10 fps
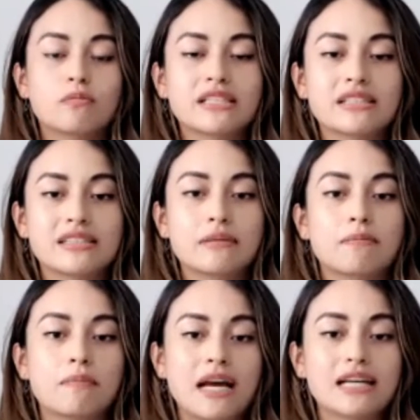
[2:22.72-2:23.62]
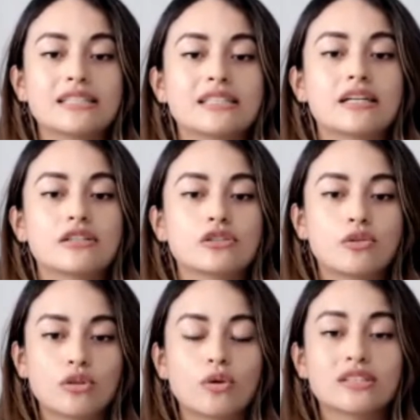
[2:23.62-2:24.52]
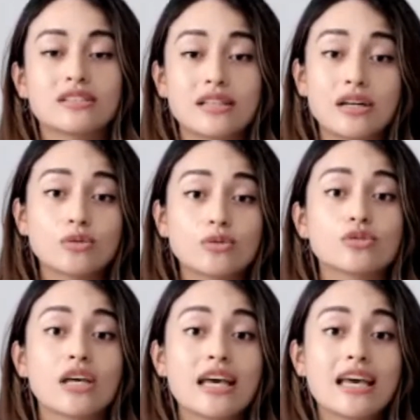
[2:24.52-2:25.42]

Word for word: vas a hacer planchas, cuando vas a hacer algunos